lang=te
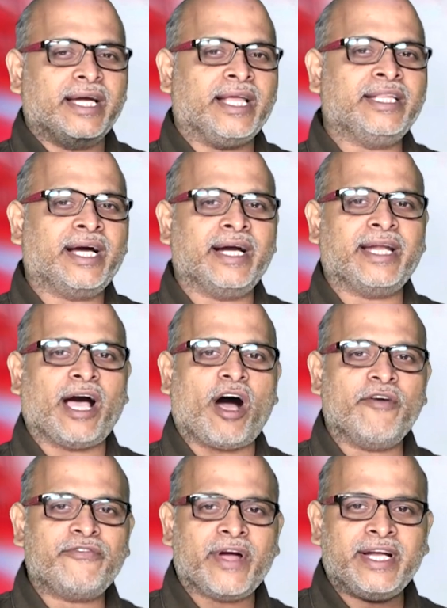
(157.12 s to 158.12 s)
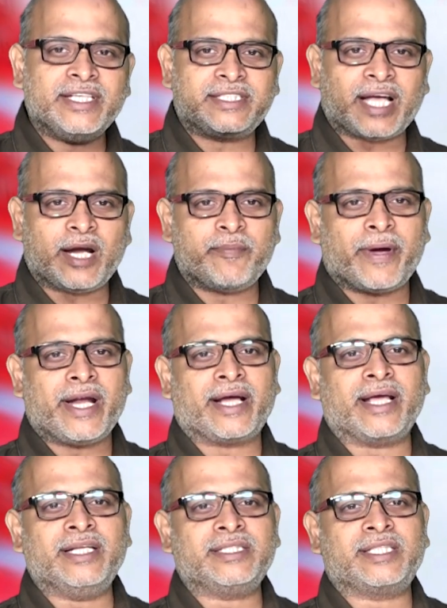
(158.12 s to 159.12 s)
ఎందుకంటే ఆఫ్ఘనిస్తాన్ పైన
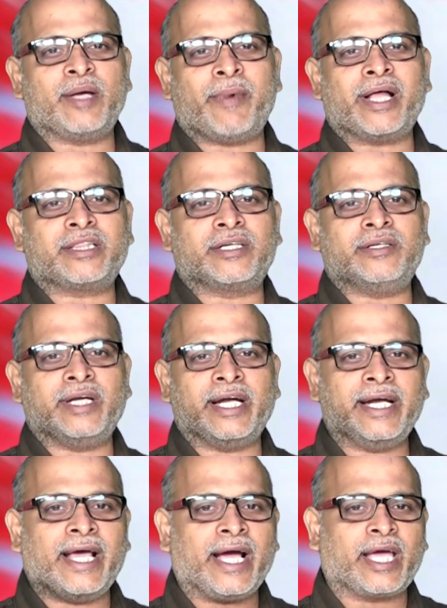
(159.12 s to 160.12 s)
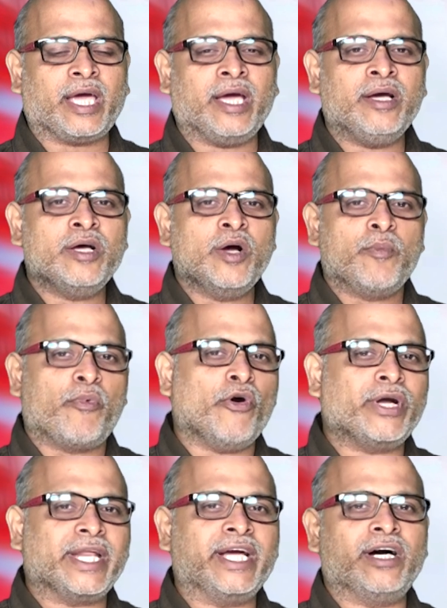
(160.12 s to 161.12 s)
గెలిస్తే మాత్రం ఇండియాకి
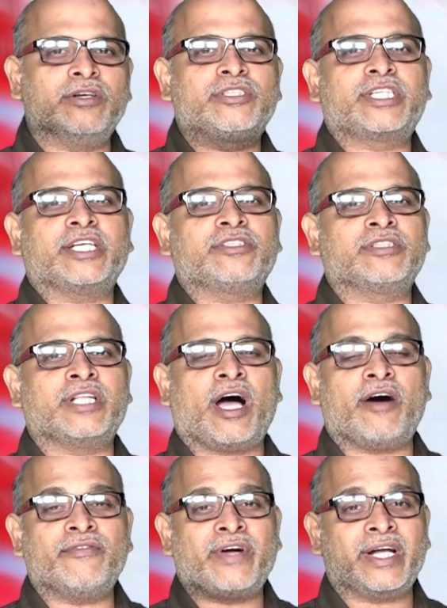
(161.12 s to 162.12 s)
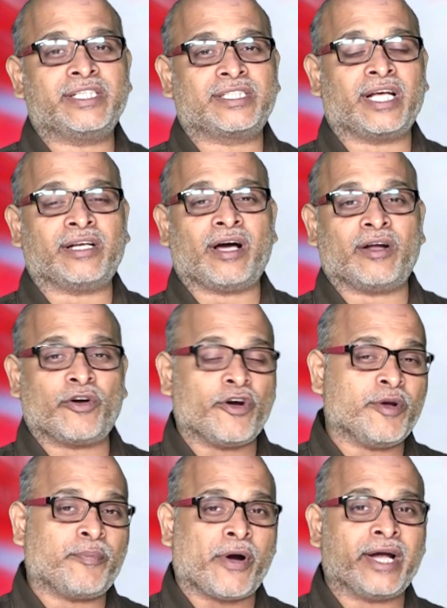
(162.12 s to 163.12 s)
పోటీగా వచ్చేస్తుంది ఆఫ్ఘనిస్తాన్
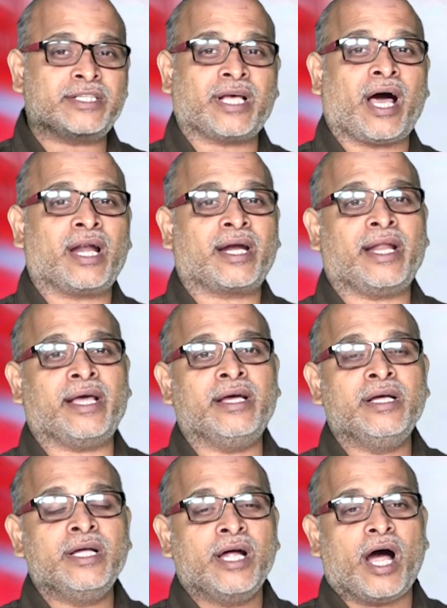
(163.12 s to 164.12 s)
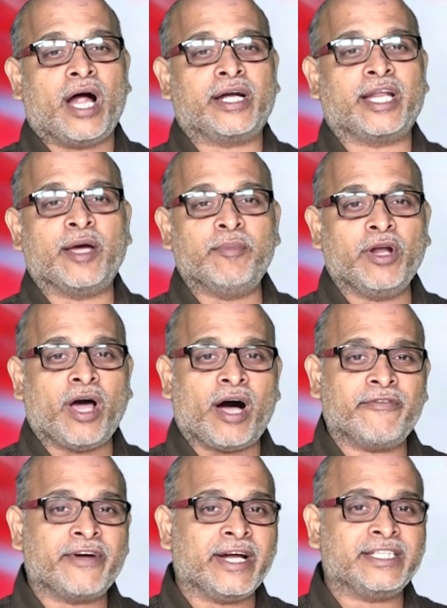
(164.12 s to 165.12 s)
రెండు పాయింట్స్ ఆల్రెడీ ఆ టేబుల్లో
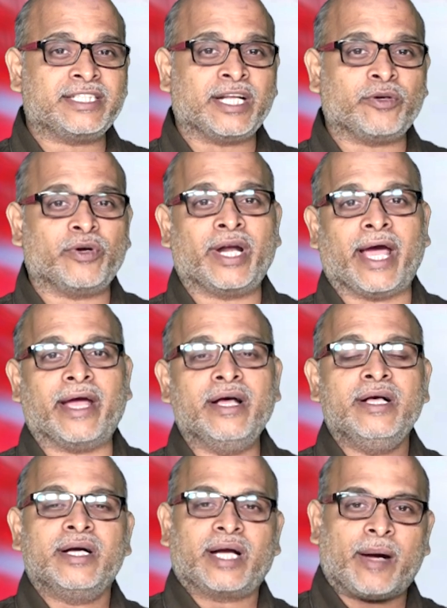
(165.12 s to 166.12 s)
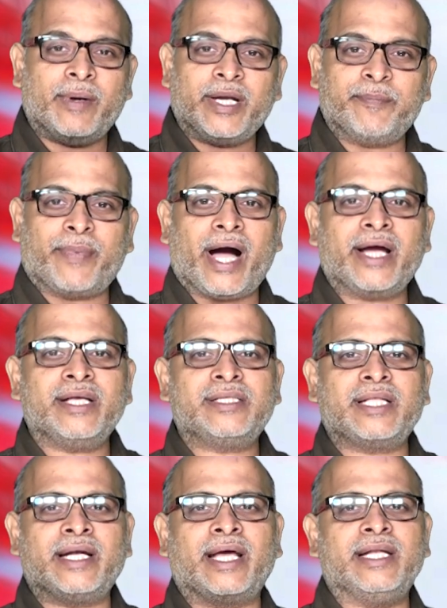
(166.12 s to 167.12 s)
ఆఫ్ఘనిస్తాన్కి ఉన్నాయి కాబట్టి
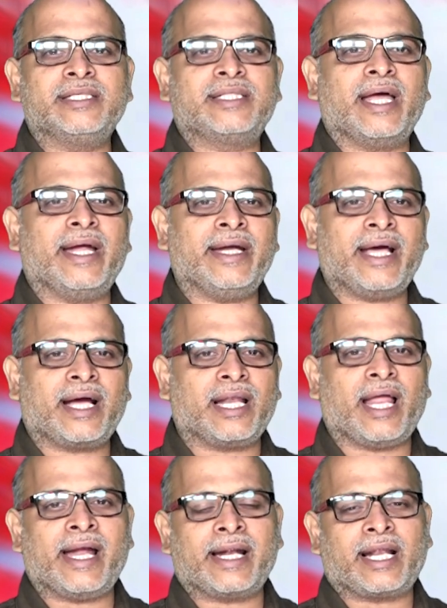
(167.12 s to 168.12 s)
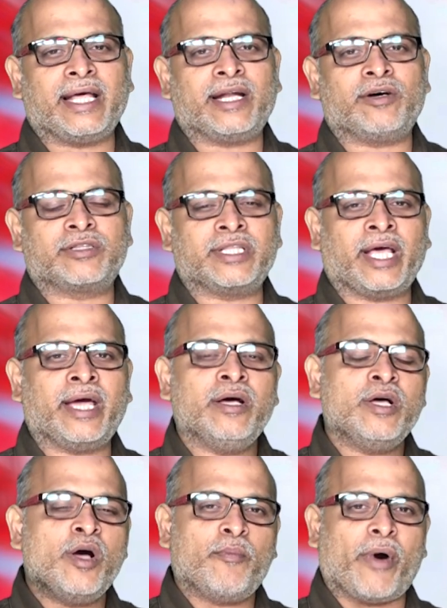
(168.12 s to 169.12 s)
పాకిస్తాన్ గెలిస్తే ఇండియాకి లైన్ క్లియర్ అవుతుంది
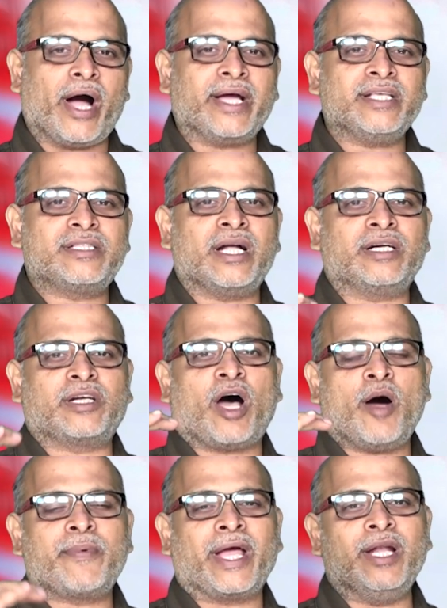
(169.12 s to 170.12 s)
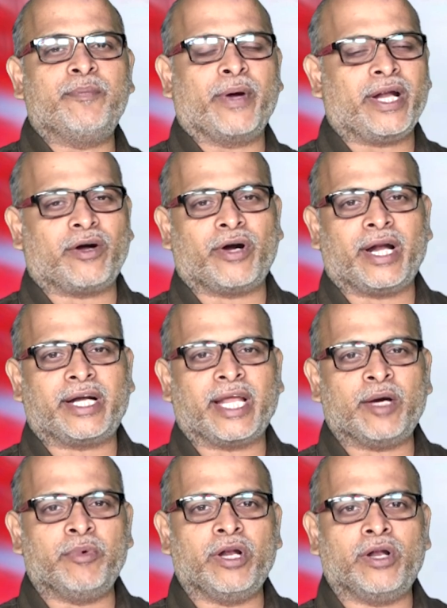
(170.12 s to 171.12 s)
పాకిస్తాన్ టాప్కి వెళ్ళిపోయినా కూడా
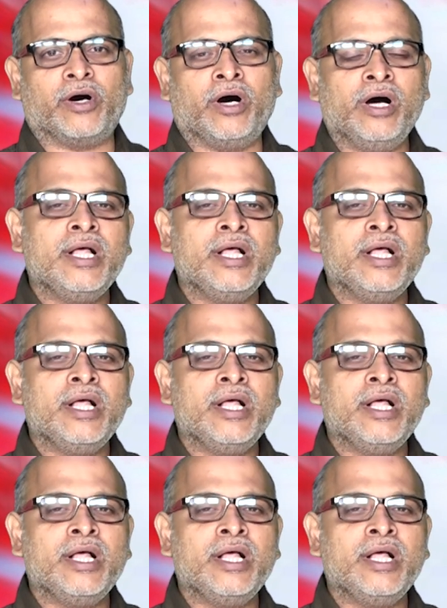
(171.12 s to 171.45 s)
టేబుల్లో